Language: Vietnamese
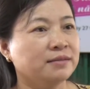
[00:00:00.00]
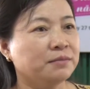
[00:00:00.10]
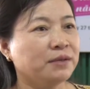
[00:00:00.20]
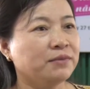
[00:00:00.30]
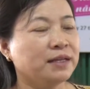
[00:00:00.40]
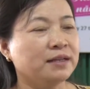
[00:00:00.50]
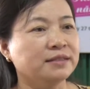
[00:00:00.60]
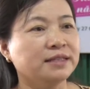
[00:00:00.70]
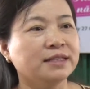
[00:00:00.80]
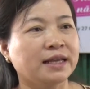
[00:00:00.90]
bệnh viện Gò
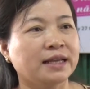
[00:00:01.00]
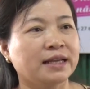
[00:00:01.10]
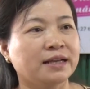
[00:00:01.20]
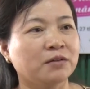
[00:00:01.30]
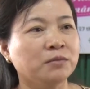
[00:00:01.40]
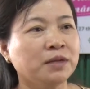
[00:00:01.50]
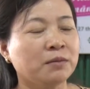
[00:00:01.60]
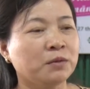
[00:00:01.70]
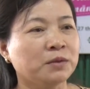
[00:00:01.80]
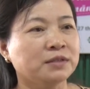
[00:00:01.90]
này là cũng là
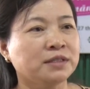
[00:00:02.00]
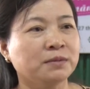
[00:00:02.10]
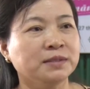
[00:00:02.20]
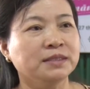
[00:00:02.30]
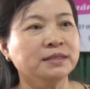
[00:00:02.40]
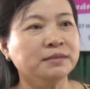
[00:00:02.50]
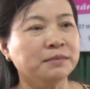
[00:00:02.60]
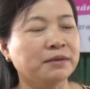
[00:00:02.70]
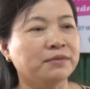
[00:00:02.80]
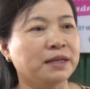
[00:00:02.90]
một trong những
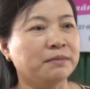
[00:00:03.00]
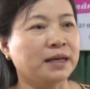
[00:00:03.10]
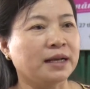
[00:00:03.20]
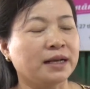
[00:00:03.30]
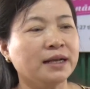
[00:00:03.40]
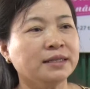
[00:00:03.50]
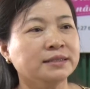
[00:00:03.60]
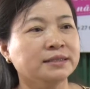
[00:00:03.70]
bệnh viện mà các